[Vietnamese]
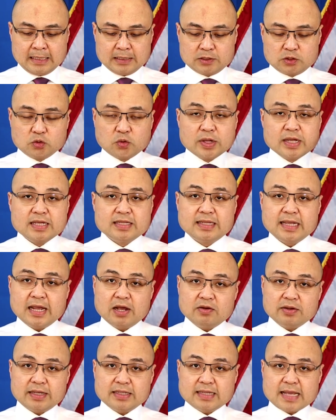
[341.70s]
uh, tùy
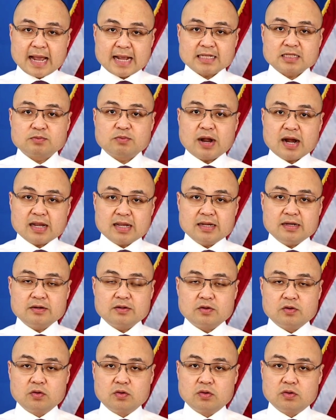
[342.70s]
theo cái tax bracket
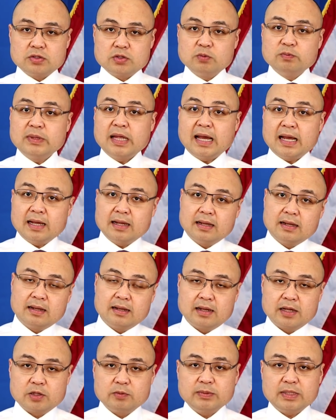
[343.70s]
của chúng ta
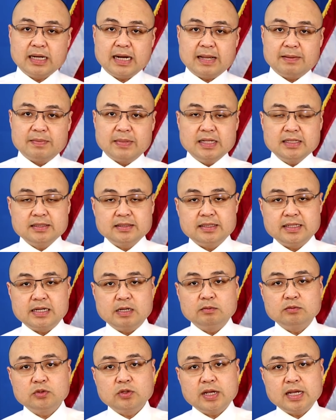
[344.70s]
chúng ta làm ít thì
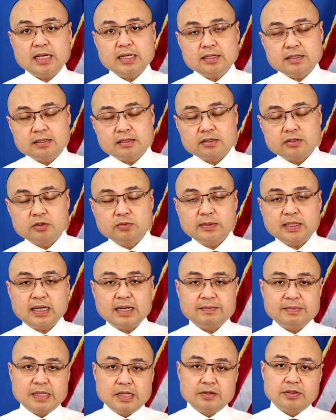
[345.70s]
đóng thuế ít chúng ta
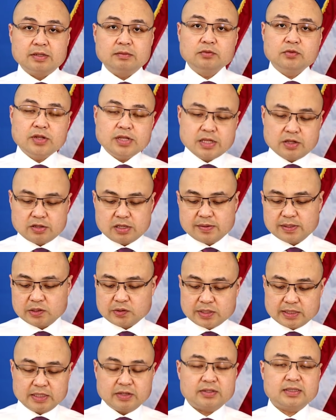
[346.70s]
làm nhiều thì đóng thuế nhiều nhưng mà
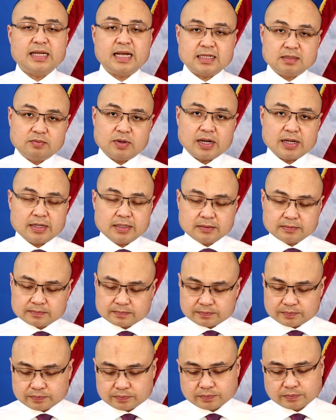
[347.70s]
tùy theo cái tax bracket
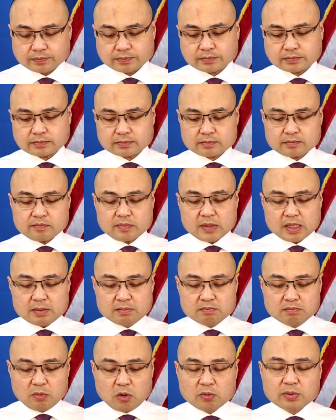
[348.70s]

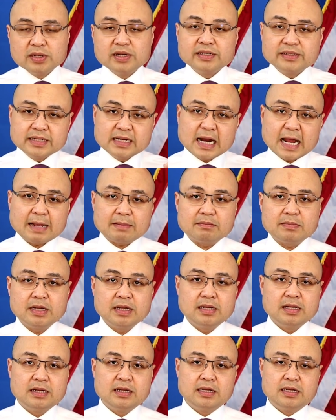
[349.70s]
một người đi làm
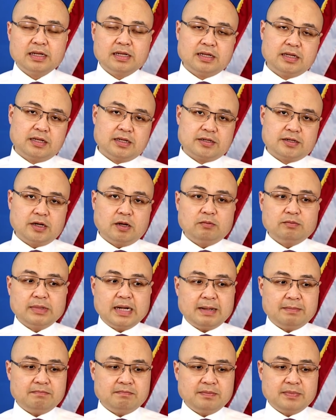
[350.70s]

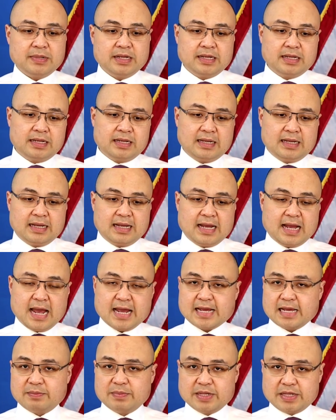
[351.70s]
trong năm
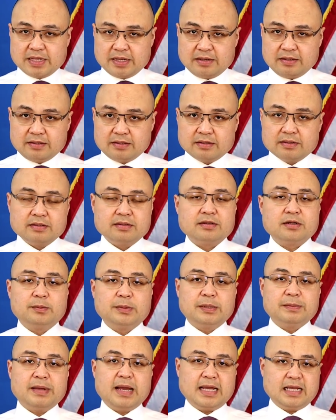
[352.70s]
2019,
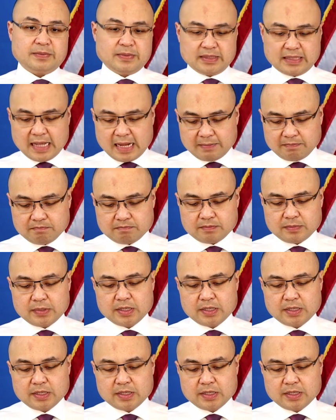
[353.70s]
trong năm 2018